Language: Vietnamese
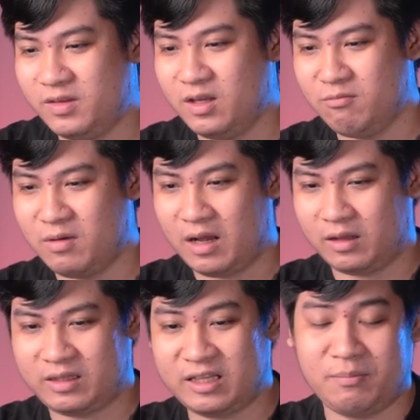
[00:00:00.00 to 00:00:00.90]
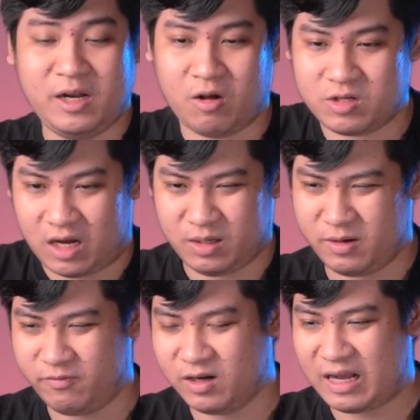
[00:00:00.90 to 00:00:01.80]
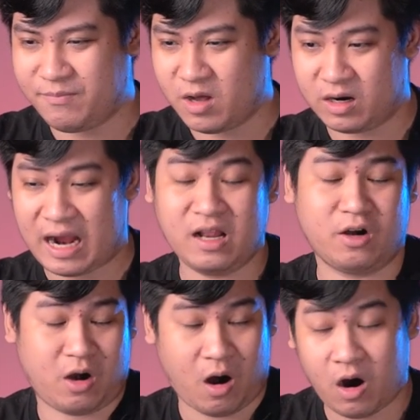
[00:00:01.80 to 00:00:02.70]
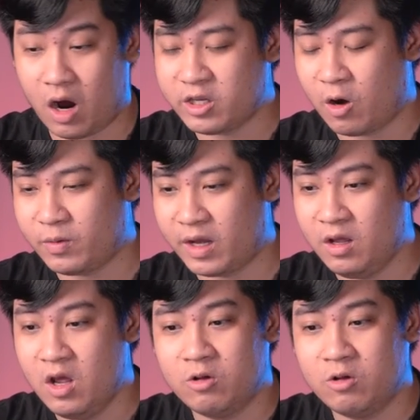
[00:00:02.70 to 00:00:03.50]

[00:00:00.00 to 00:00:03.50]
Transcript: nhưng mà cái tâm lý lo sợ thì mình vẫn cảm nhận khá là rõ ở trong cái